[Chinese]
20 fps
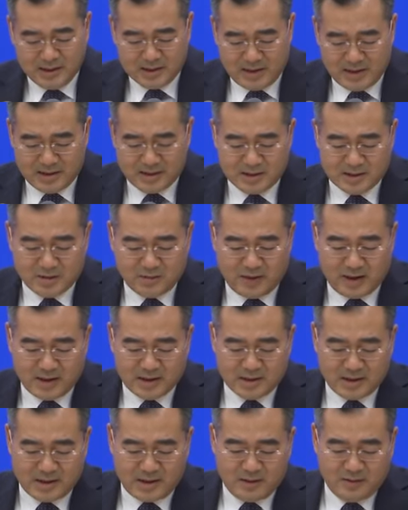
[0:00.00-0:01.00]
三是完
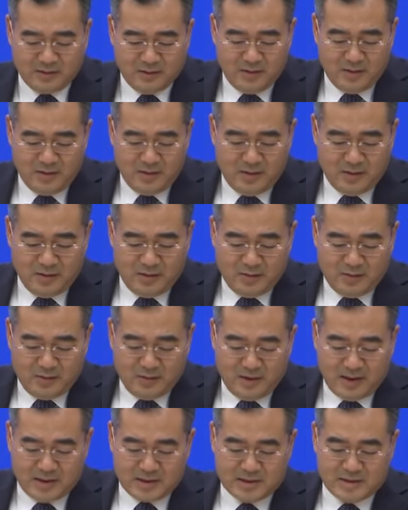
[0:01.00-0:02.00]
善
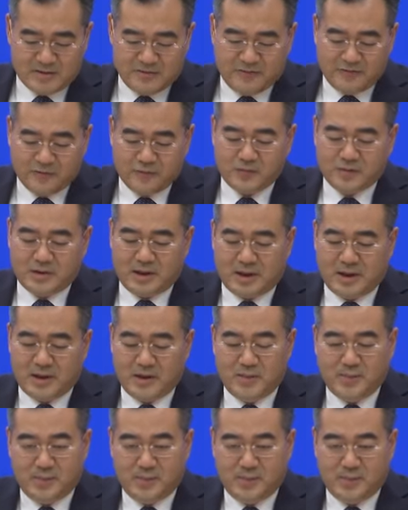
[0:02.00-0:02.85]
外资服务的